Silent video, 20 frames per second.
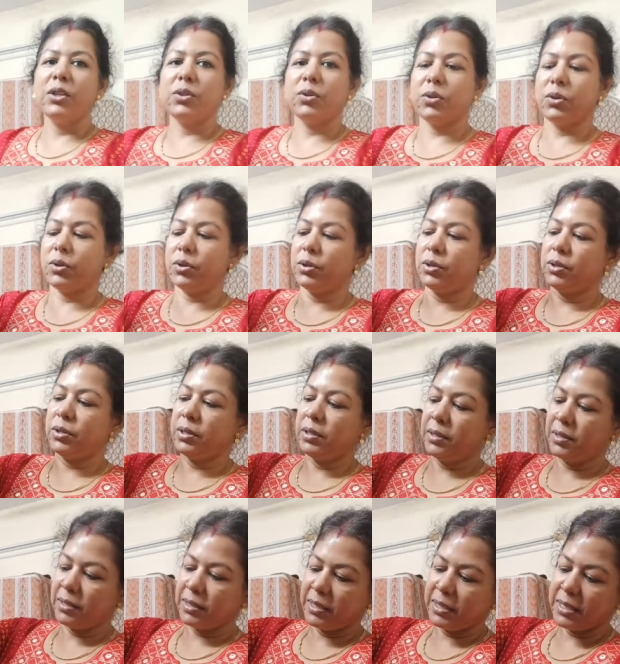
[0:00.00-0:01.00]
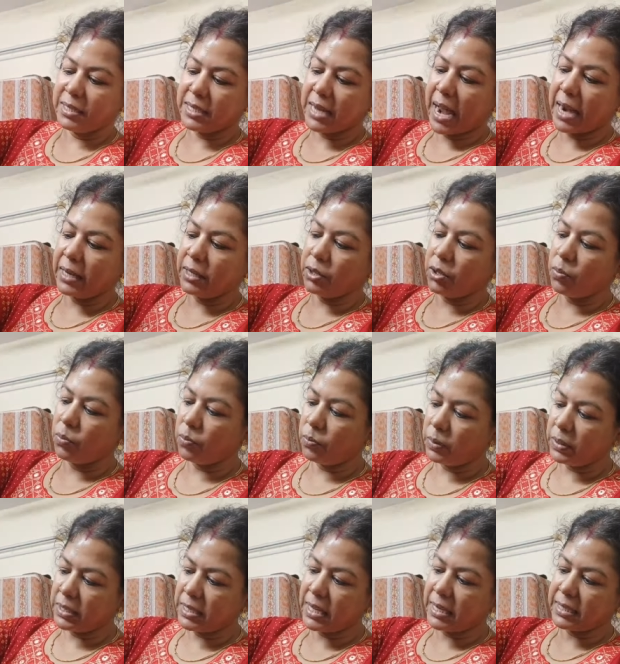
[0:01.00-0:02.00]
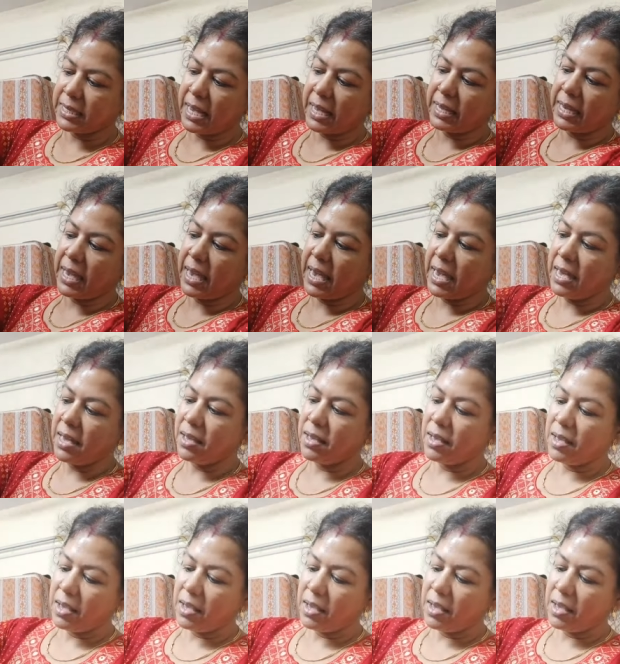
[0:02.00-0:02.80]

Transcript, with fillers: तो साड़ी तो ठीक ठाक ही है